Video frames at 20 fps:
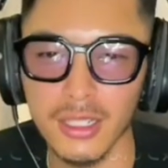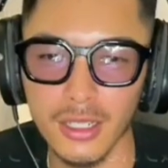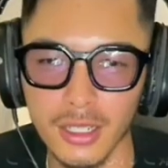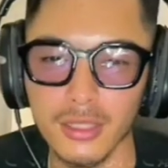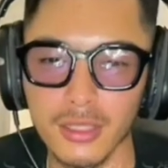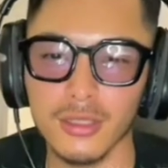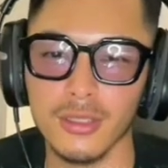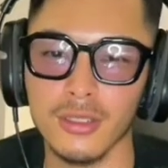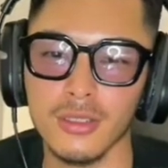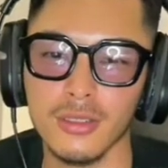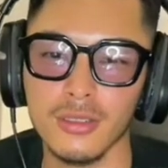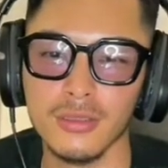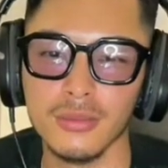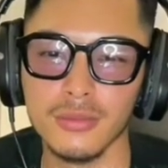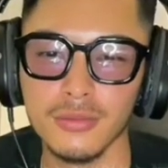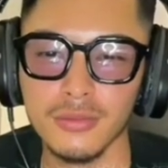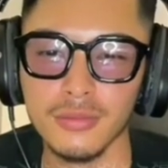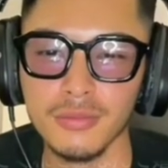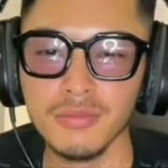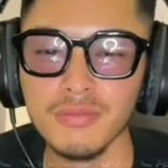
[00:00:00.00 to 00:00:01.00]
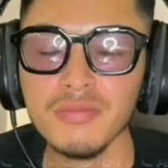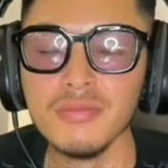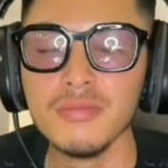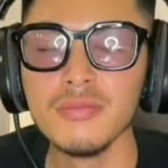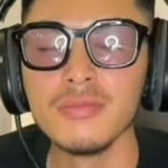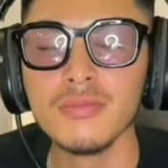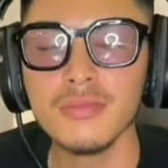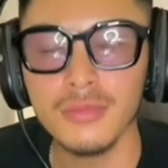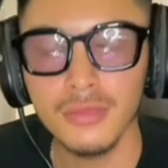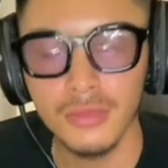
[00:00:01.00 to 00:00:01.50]
張ってなって
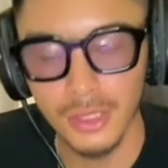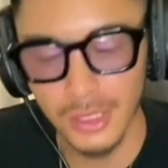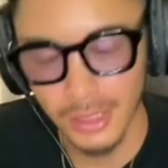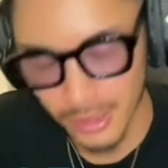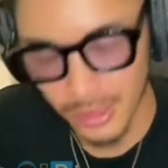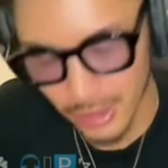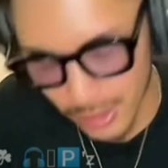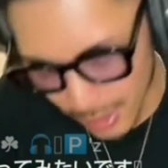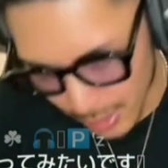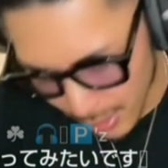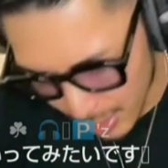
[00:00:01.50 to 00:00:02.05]
嬉